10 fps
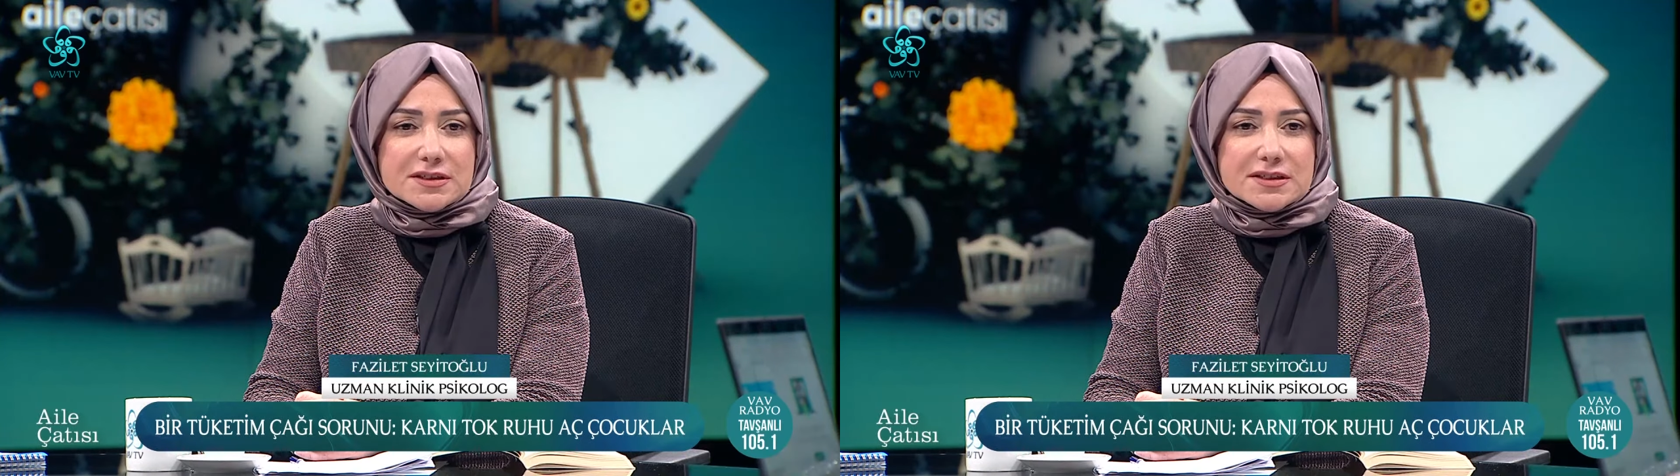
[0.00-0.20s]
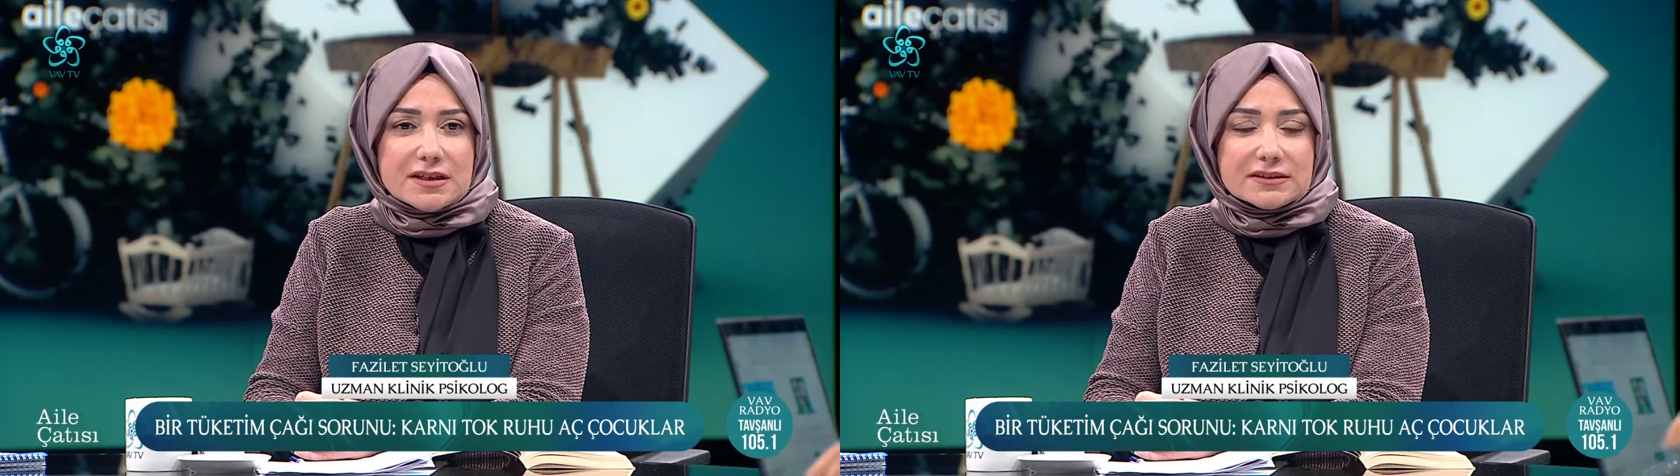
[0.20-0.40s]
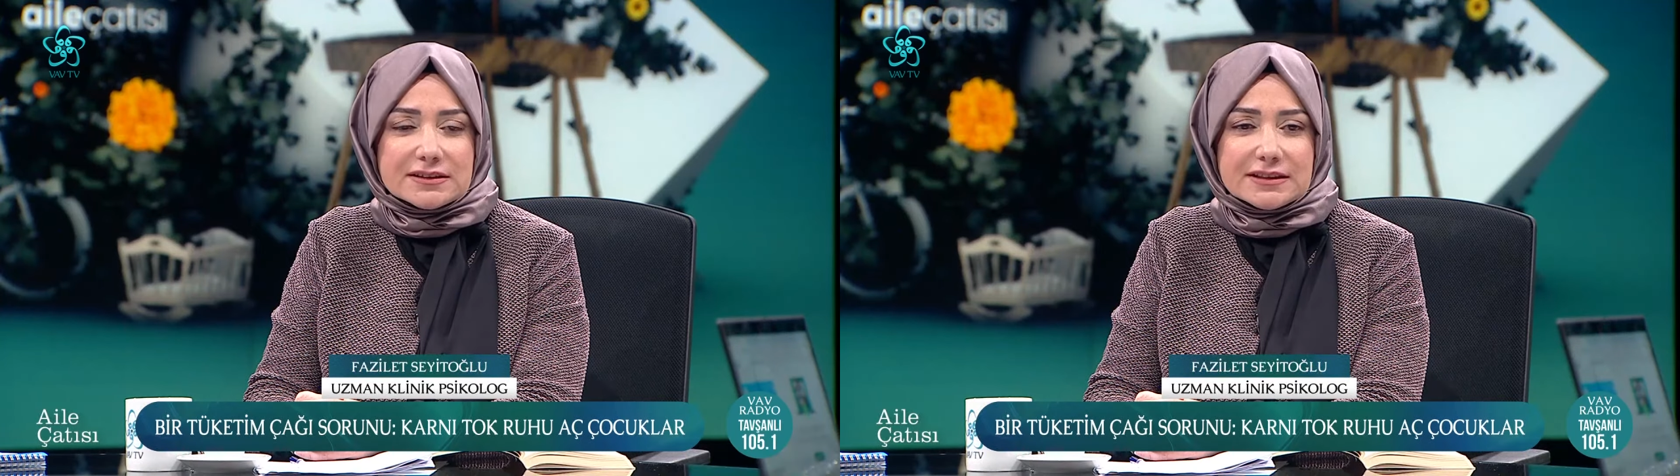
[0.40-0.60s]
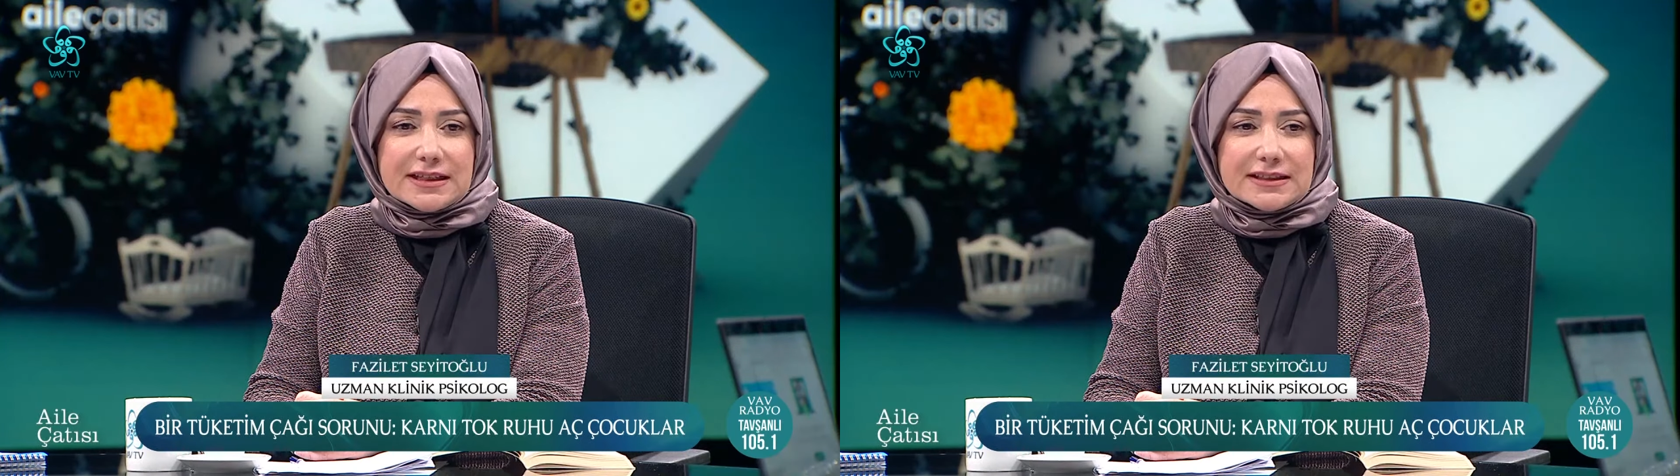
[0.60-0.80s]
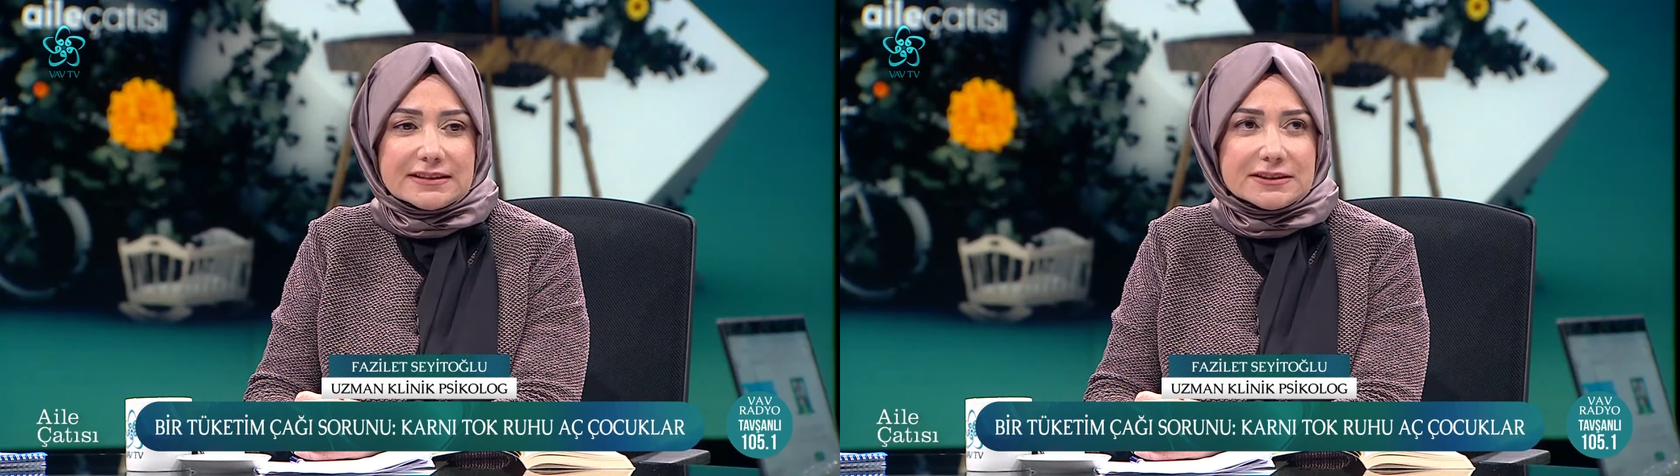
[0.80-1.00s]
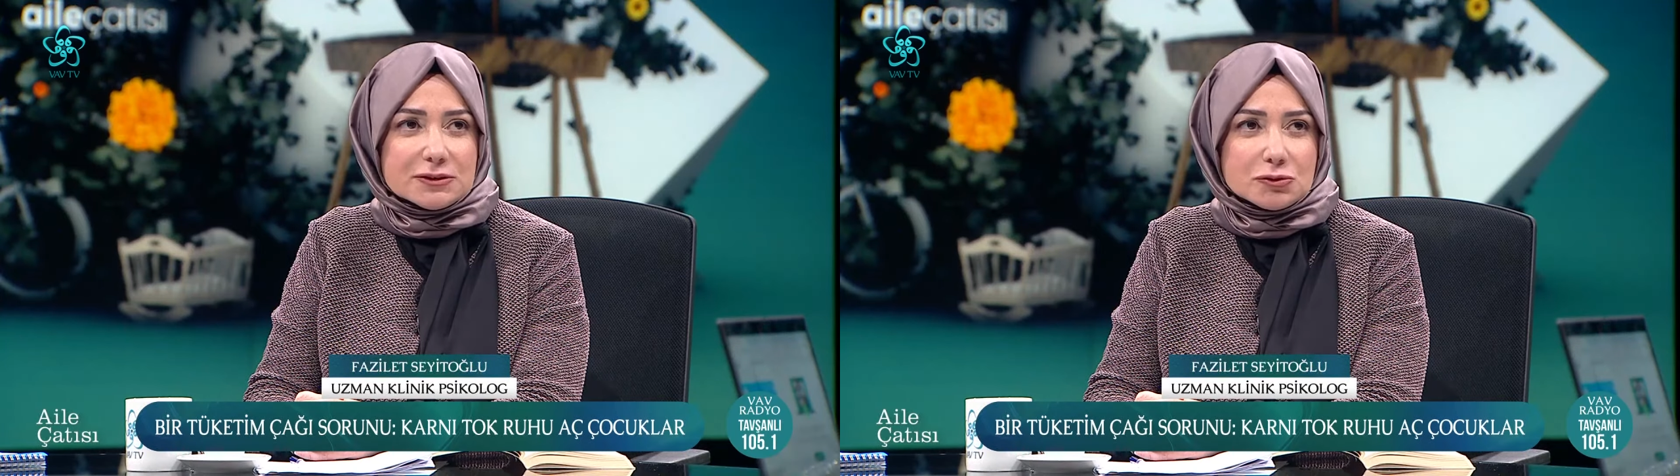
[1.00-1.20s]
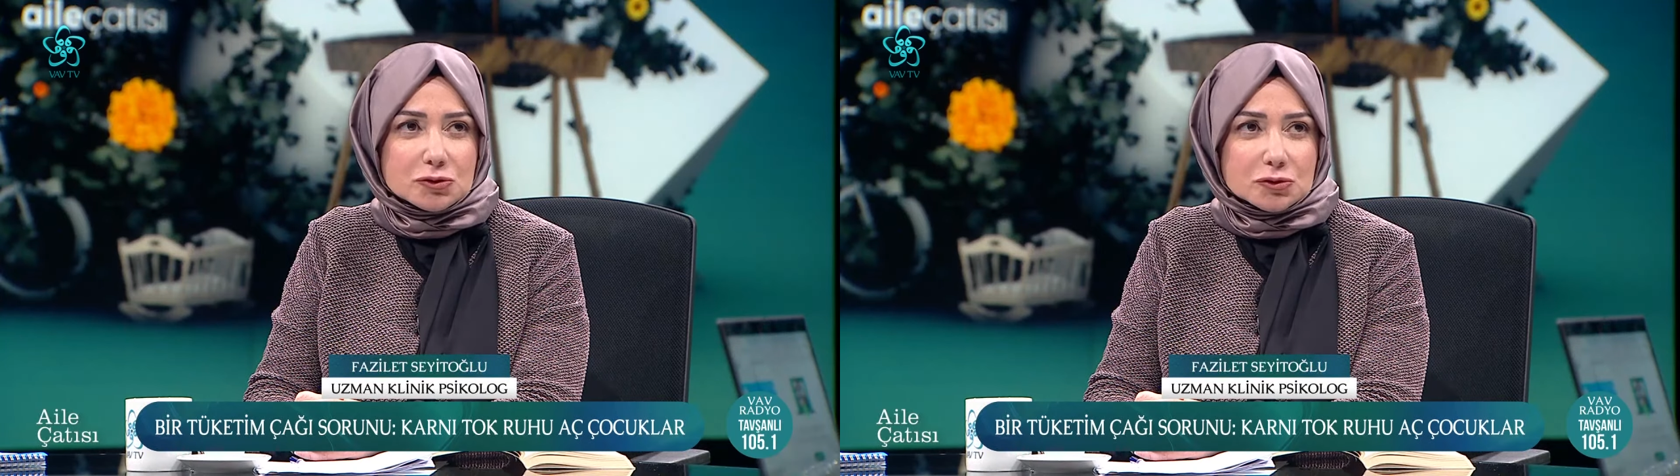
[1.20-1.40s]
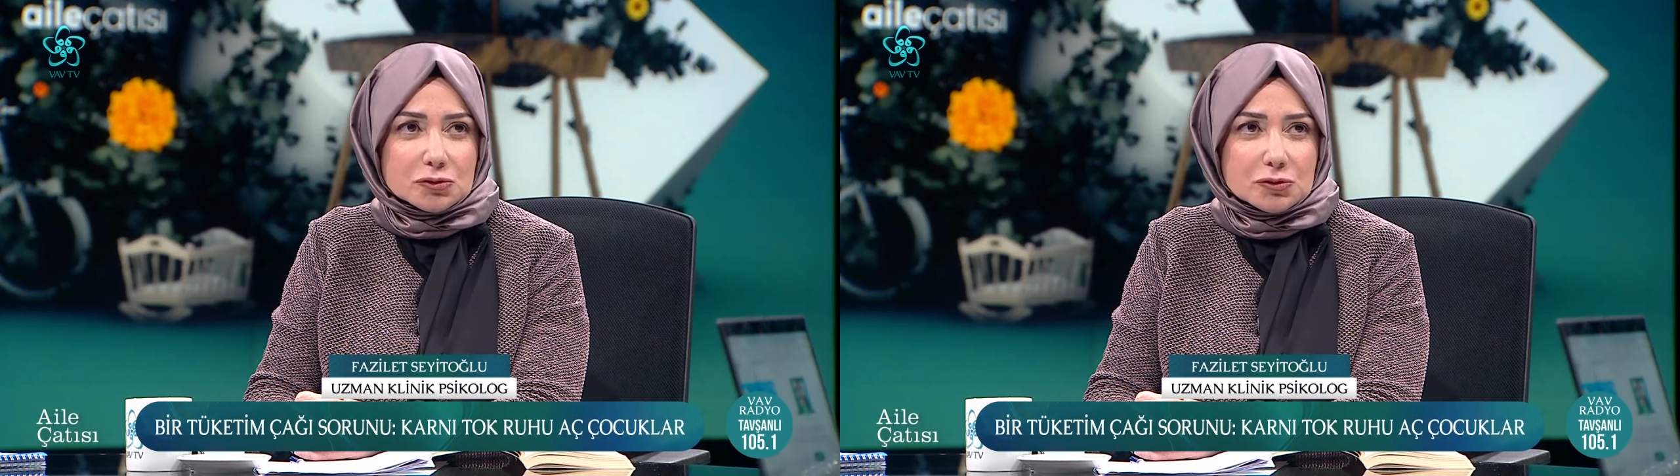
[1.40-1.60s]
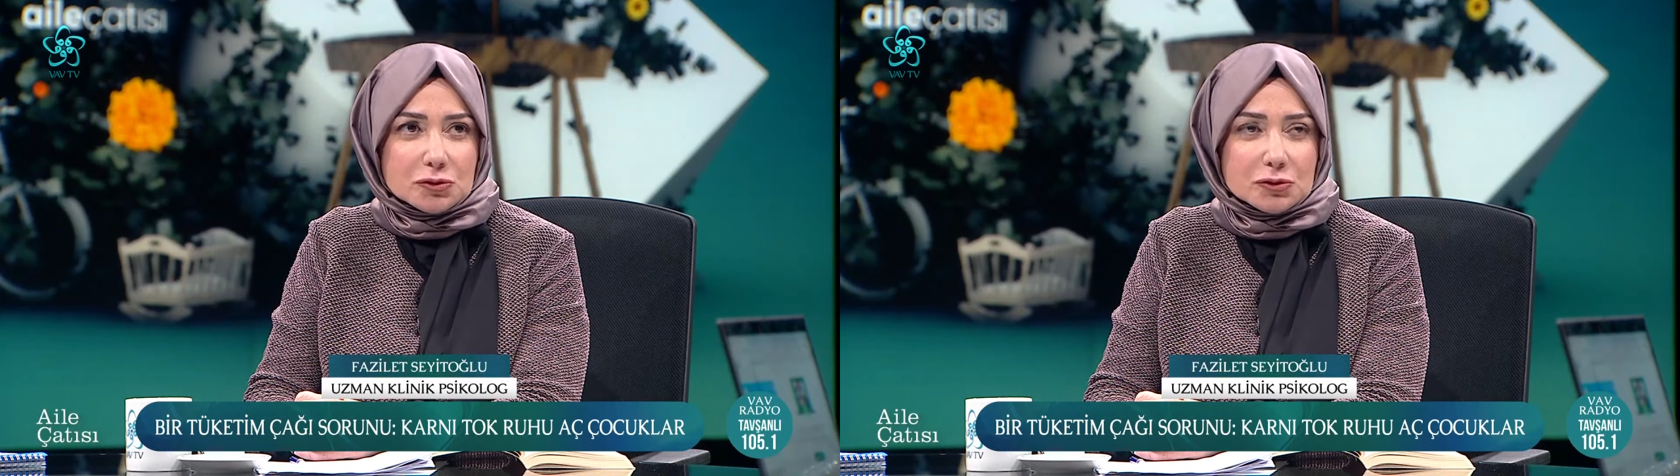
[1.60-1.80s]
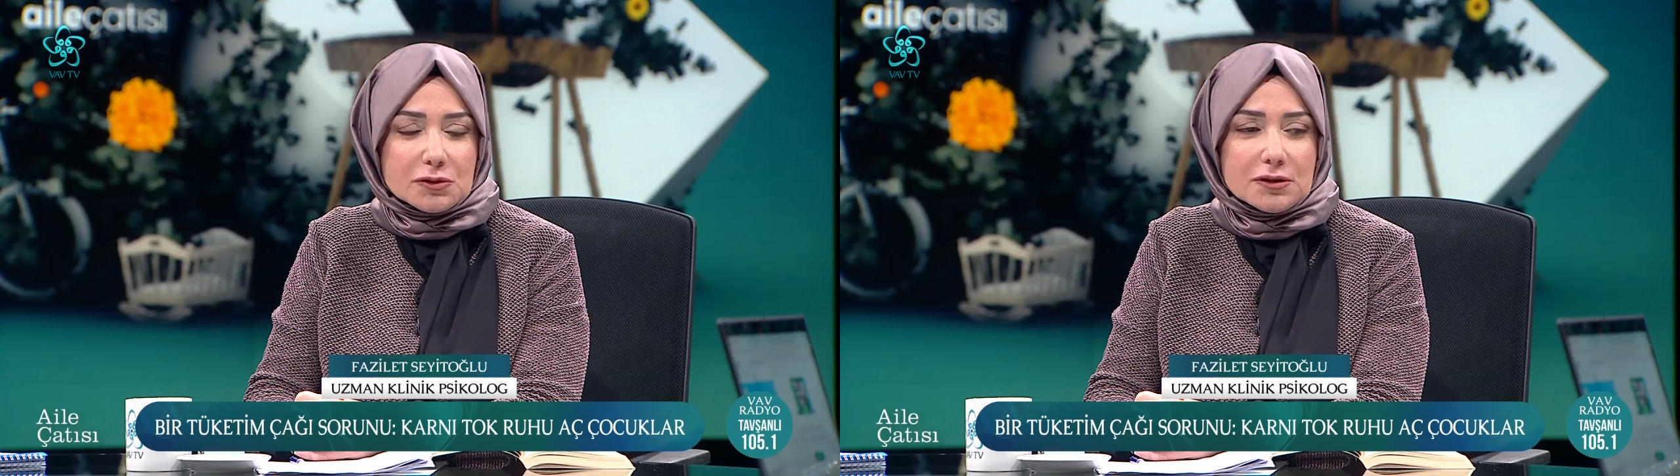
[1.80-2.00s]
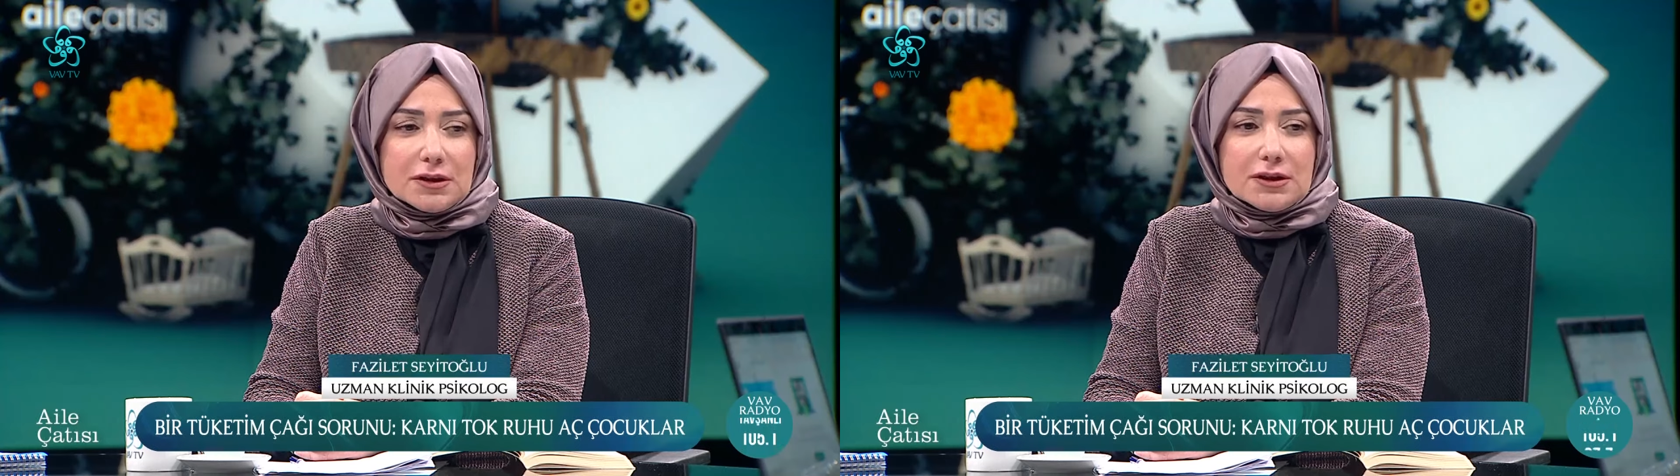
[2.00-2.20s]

İnsanların kendilerini düşündüğü,